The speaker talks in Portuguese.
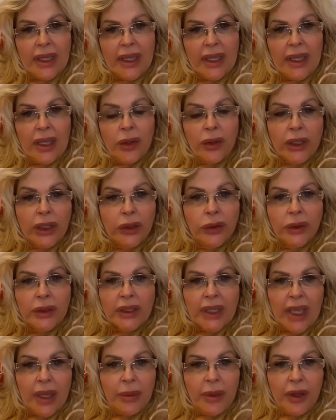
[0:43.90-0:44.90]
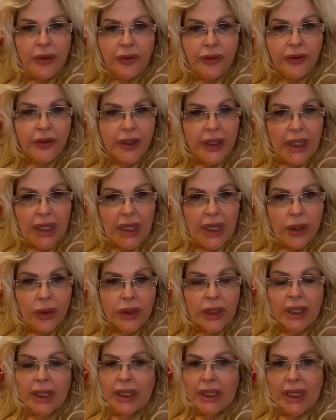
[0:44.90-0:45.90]
Eu que eduquei minha filha,
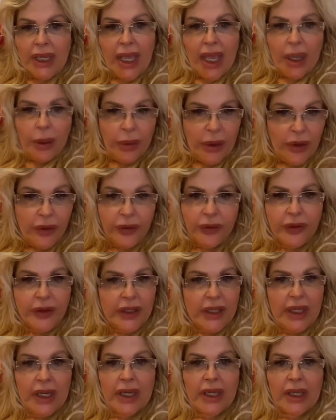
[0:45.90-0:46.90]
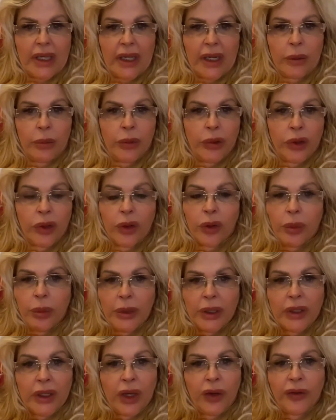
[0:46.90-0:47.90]
eu que criei minha filha. Ela morou
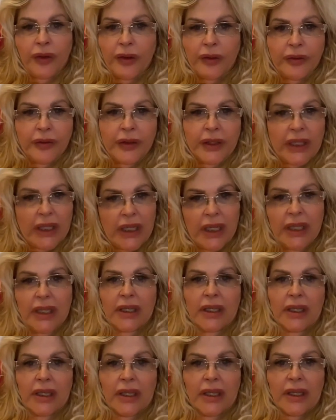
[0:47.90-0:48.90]
comigo em Alphaville.